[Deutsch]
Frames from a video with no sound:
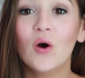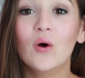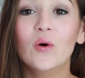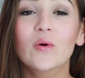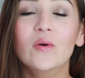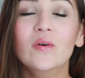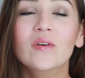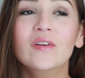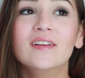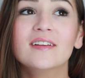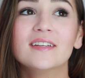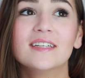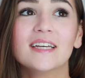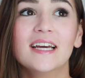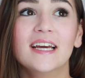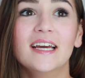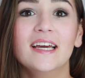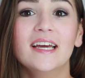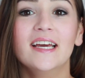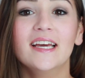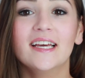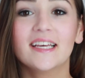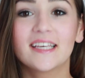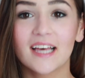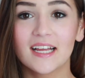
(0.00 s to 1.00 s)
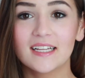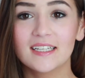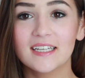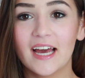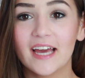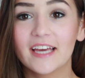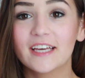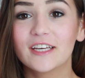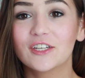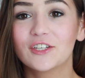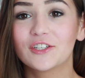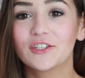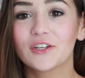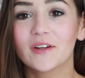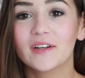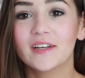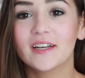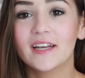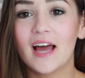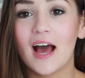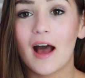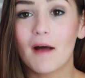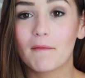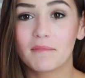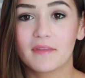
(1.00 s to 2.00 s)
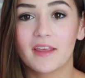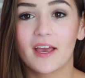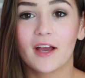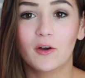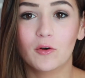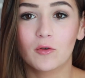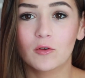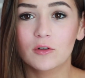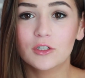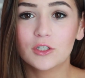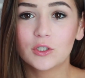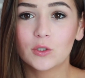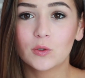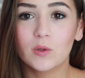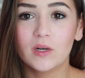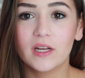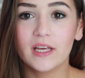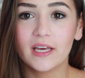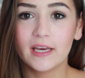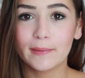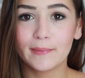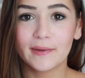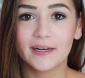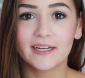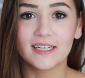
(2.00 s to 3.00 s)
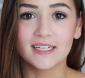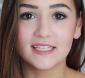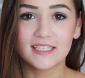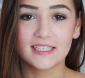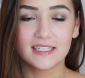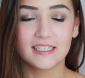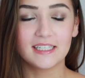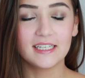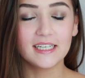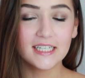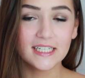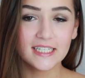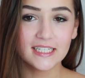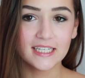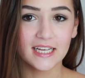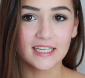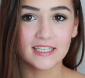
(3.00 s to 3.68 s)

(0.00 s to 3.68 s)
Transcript: Und ich hatte eigentlich schon ab der Grundschule immer das Ziel,